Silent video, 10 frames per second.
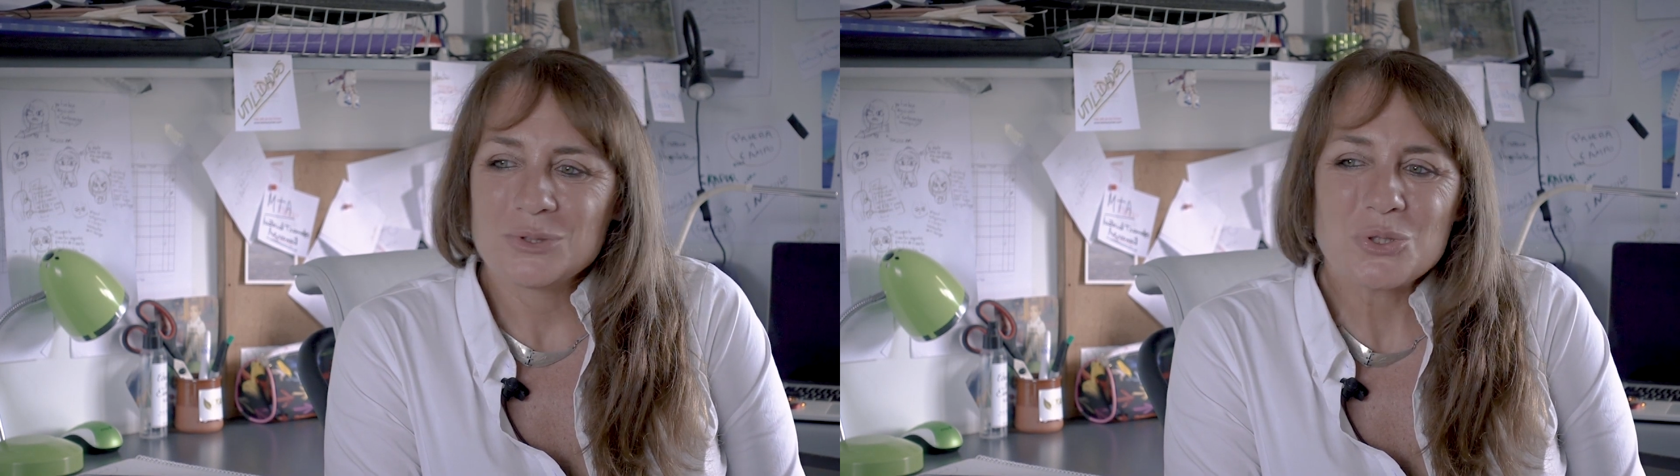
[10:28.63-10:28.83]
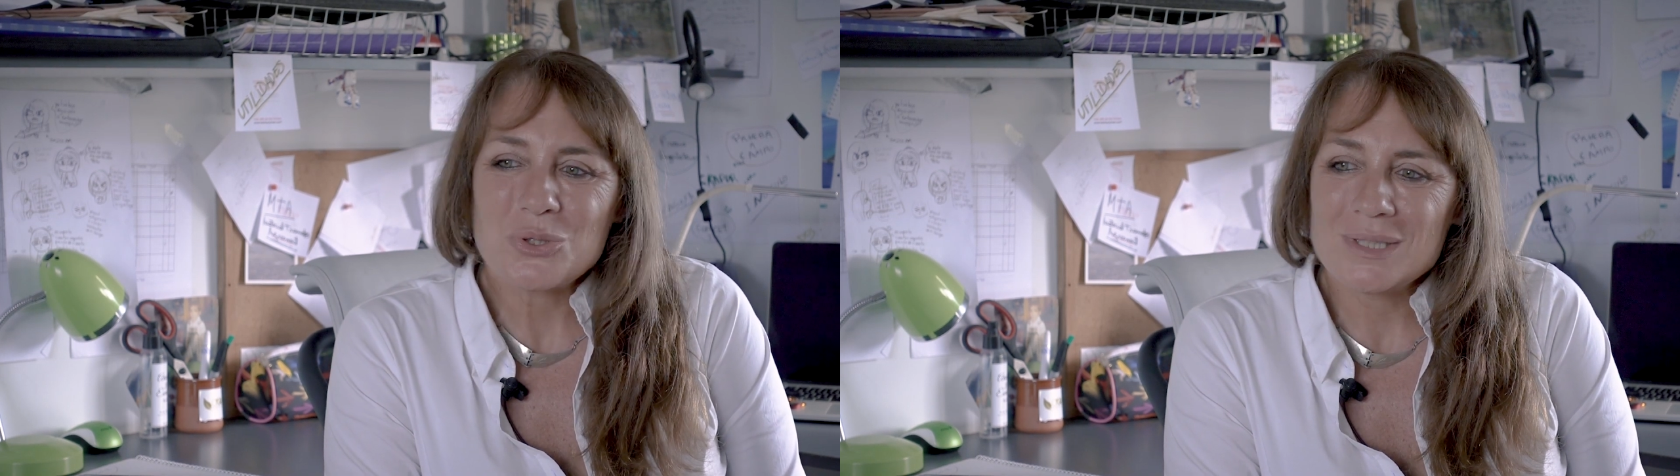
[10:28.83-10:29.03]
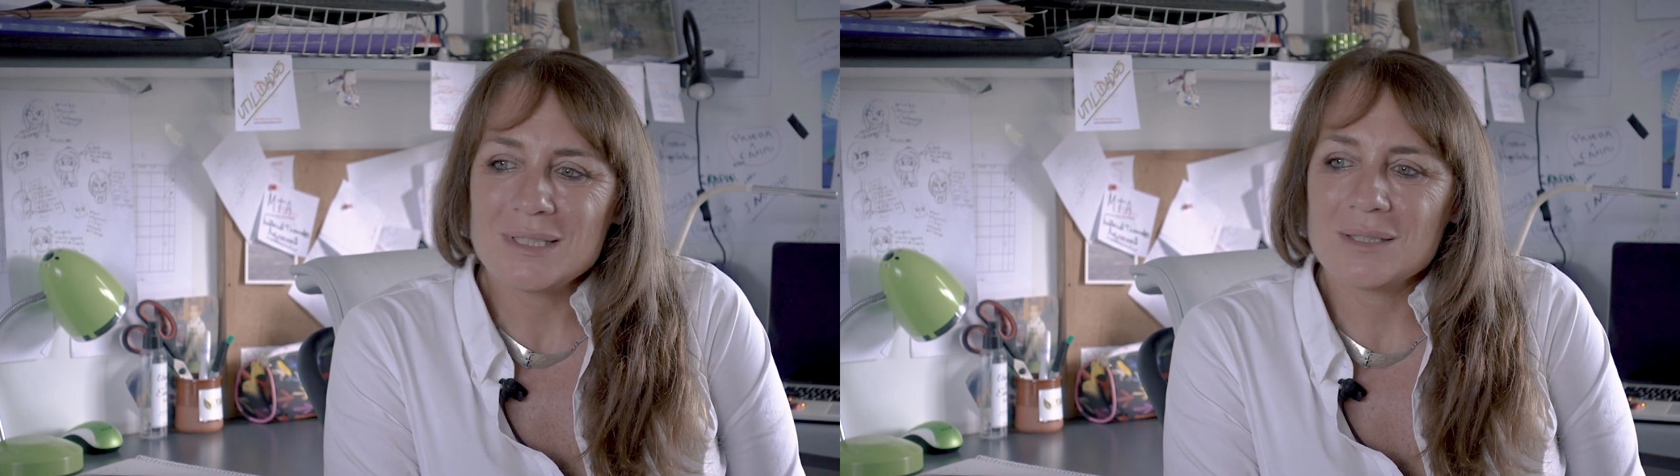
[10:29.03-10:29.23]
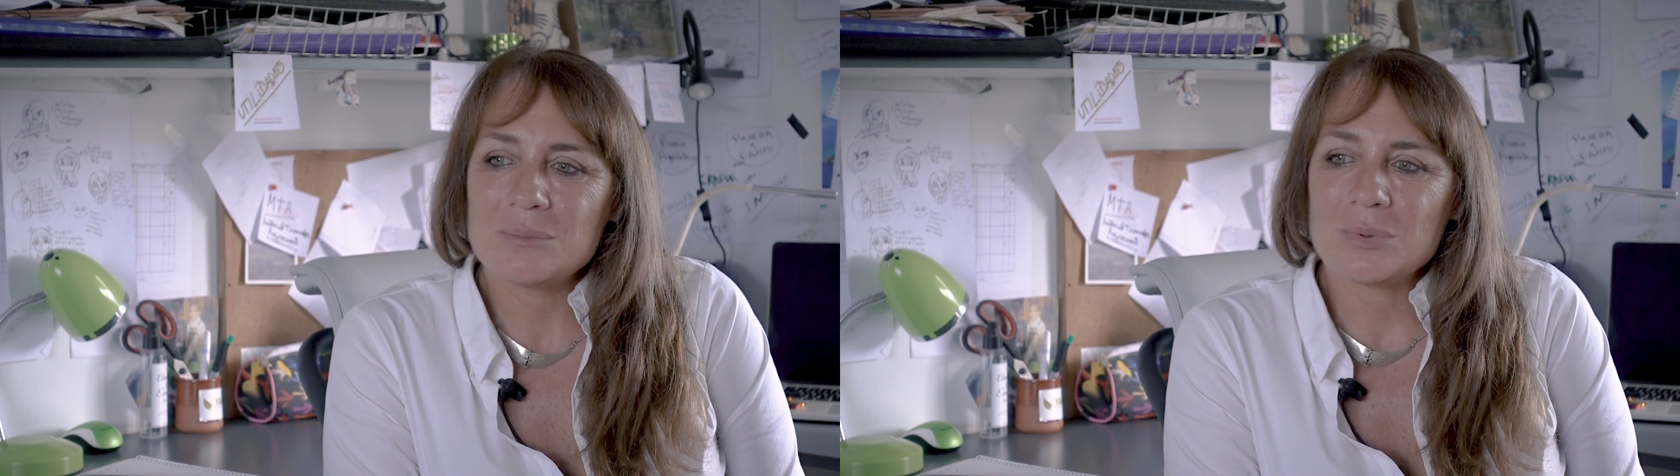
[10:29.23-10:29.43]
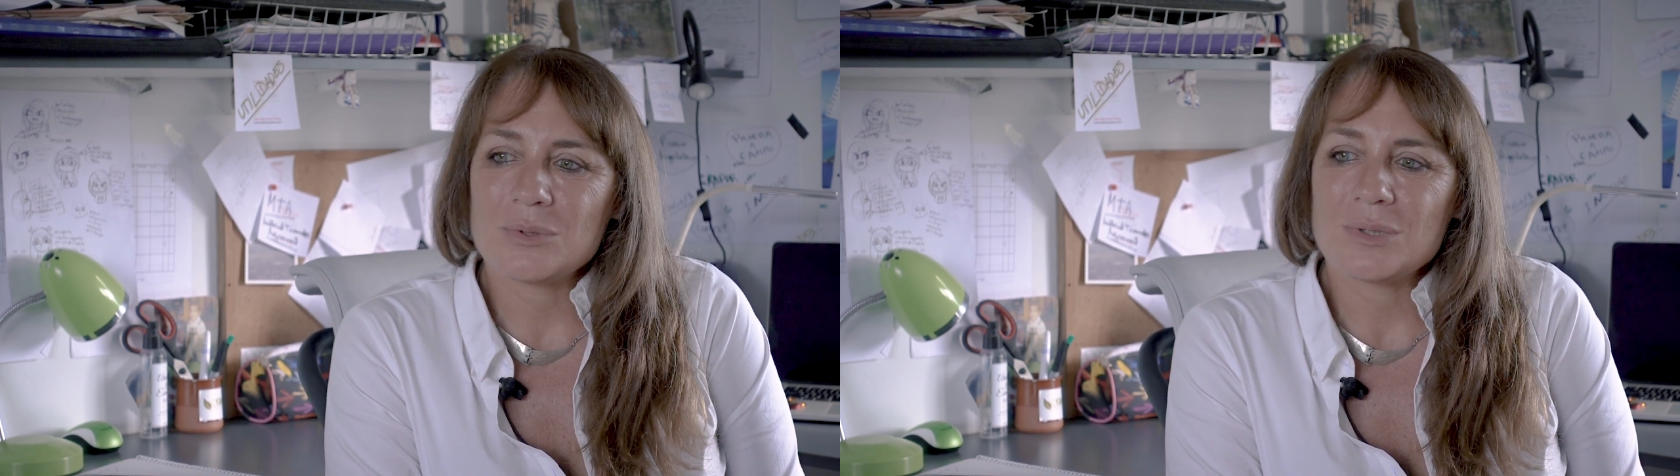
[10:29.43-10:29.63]
todo el
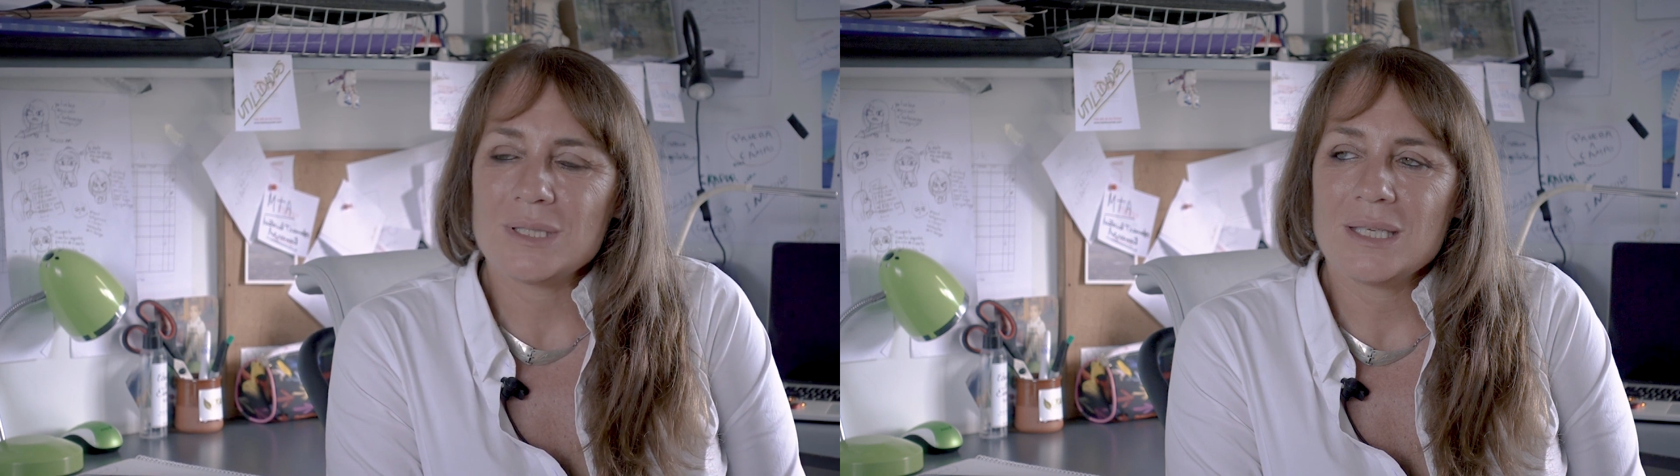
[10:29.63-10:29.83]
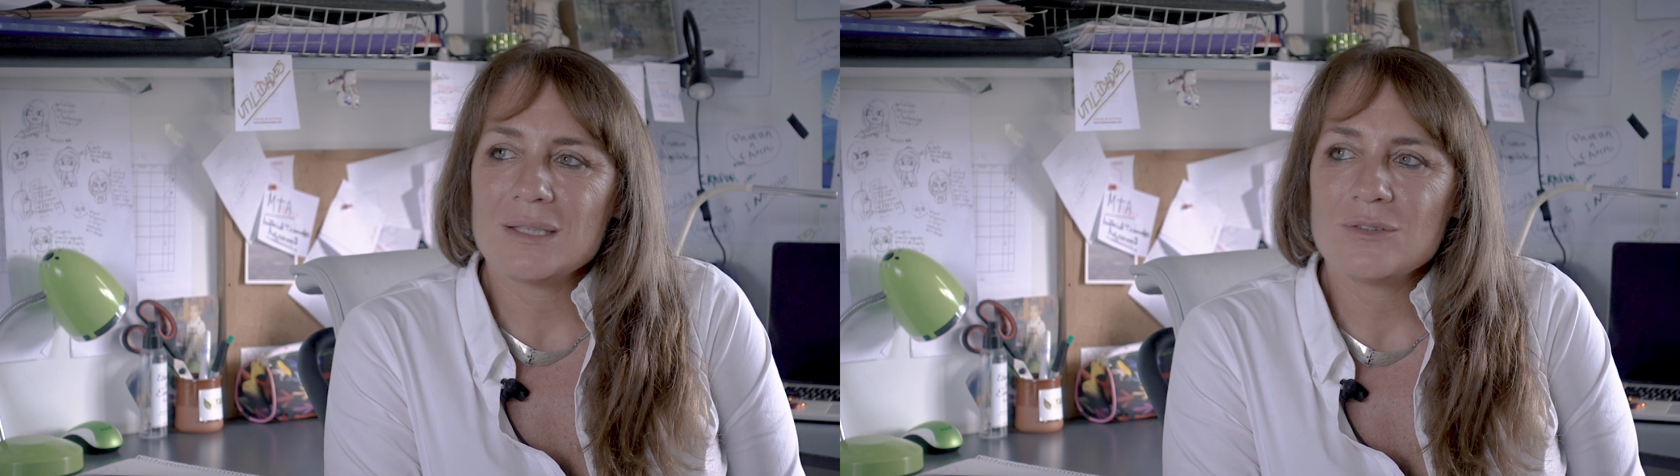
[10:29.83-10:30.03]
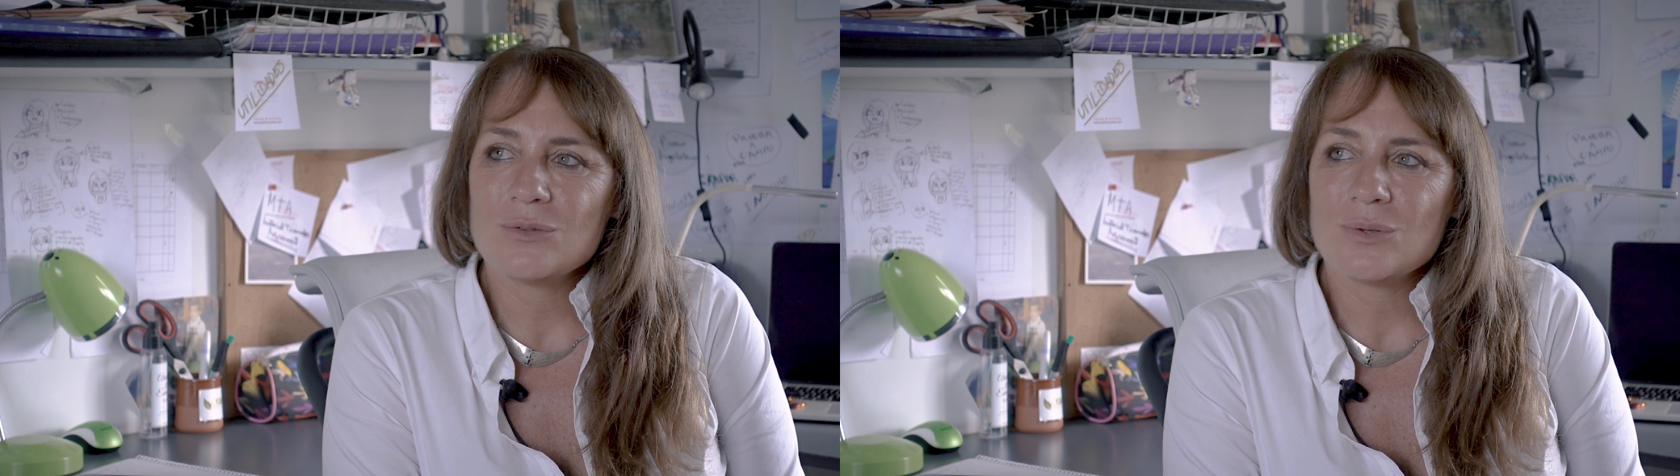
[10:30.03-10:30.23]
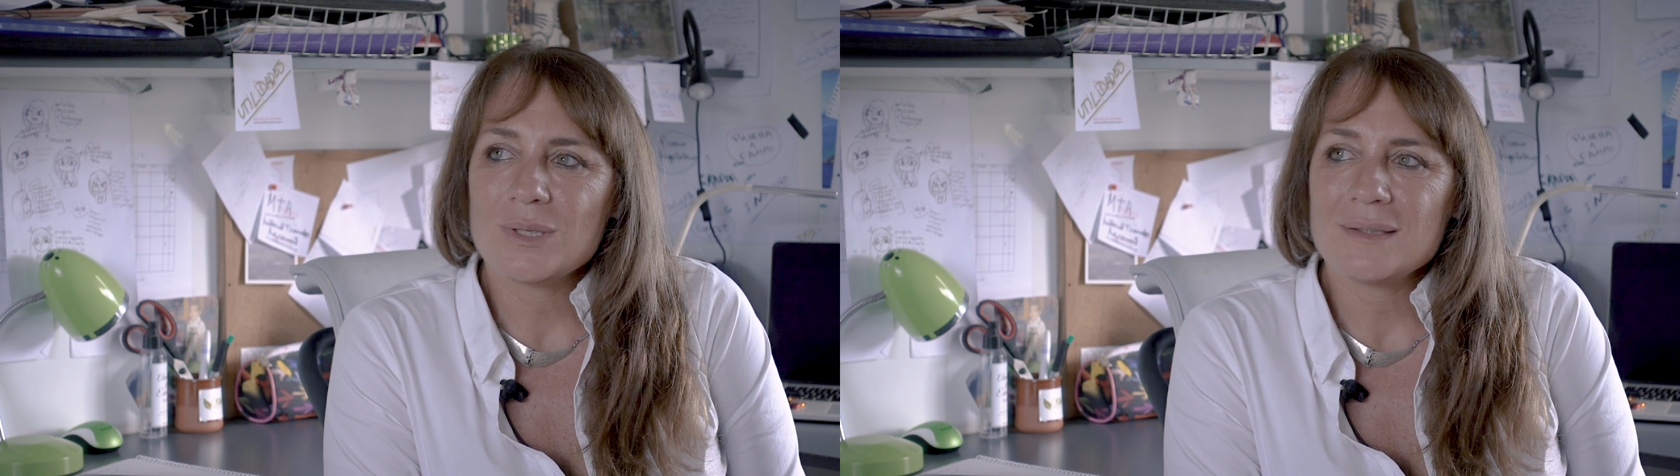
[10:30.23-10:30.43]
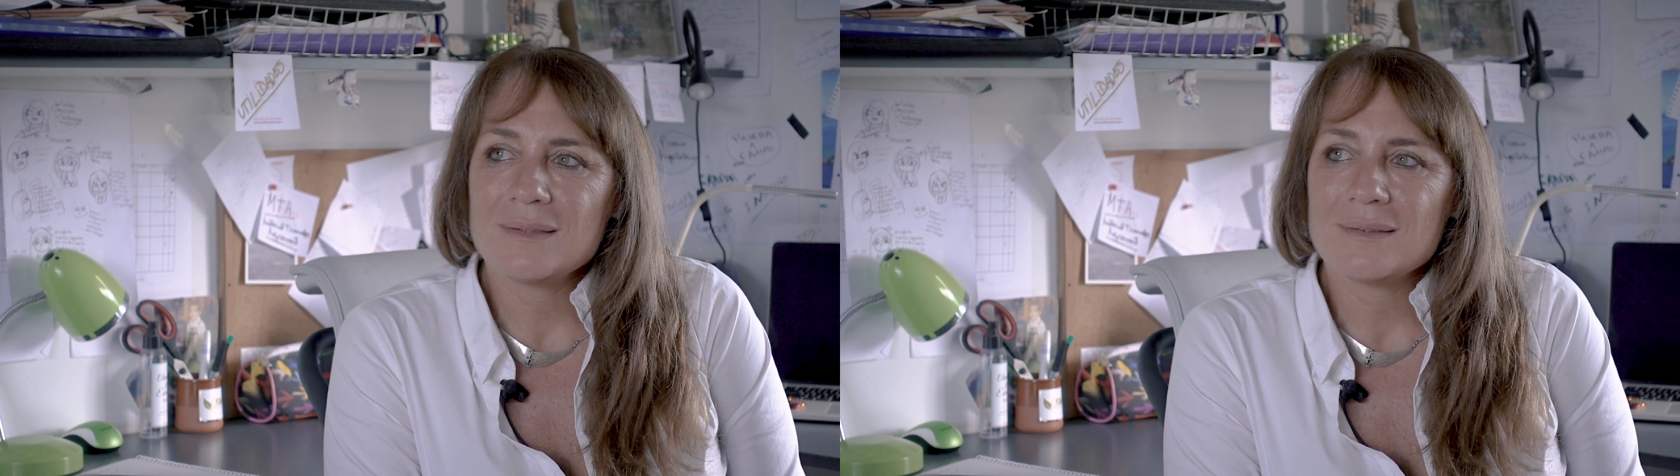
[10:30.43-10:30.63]
tiempo, y
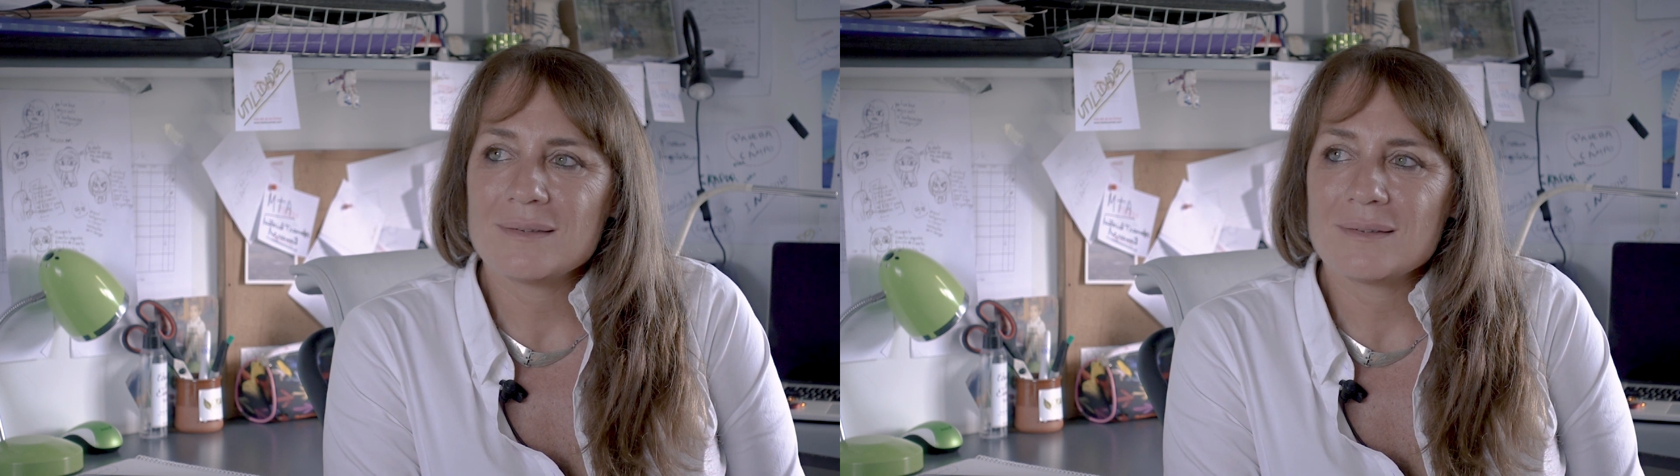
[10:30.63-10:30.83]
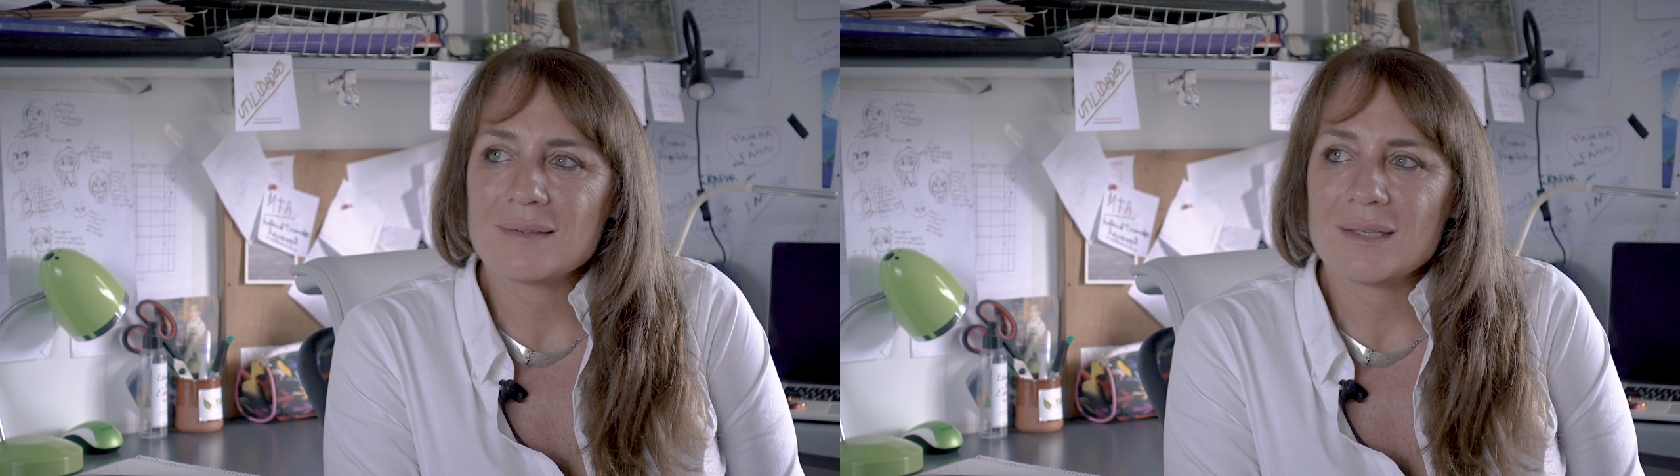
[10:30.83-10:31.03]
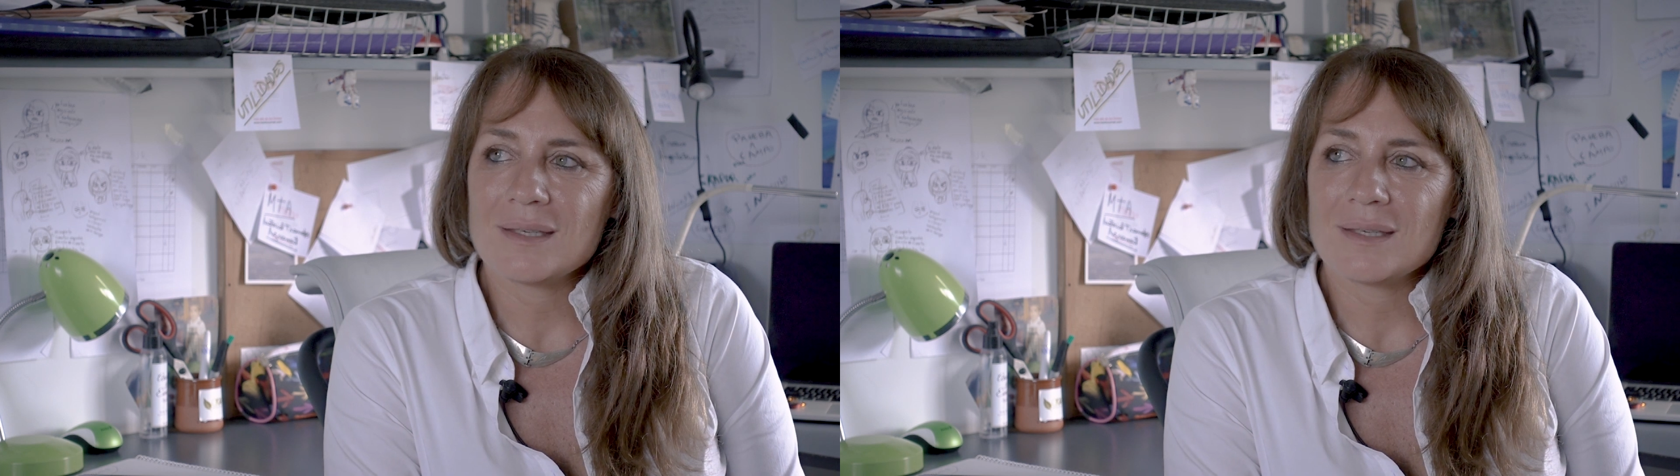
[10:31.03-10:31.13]
eso es,